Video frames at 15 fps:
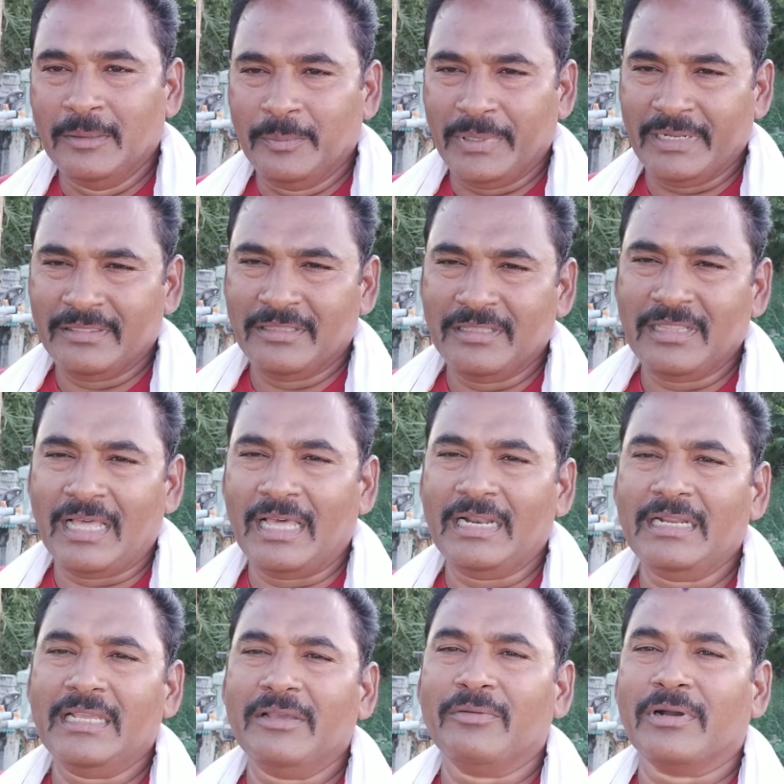
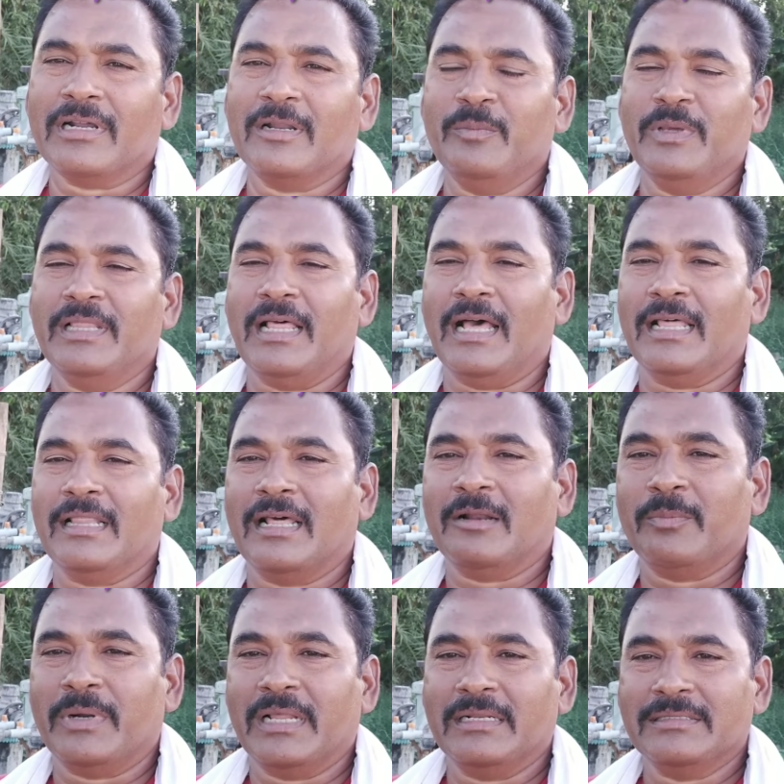ప్రతిదానికి ఒకళ్ళ మీద
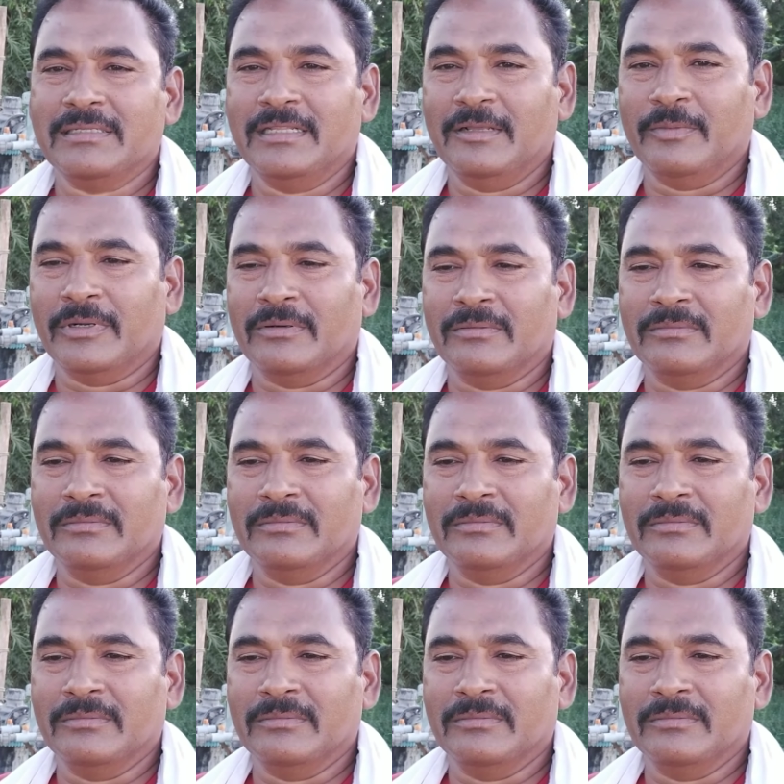ఆధారపడాల్సిందే మనం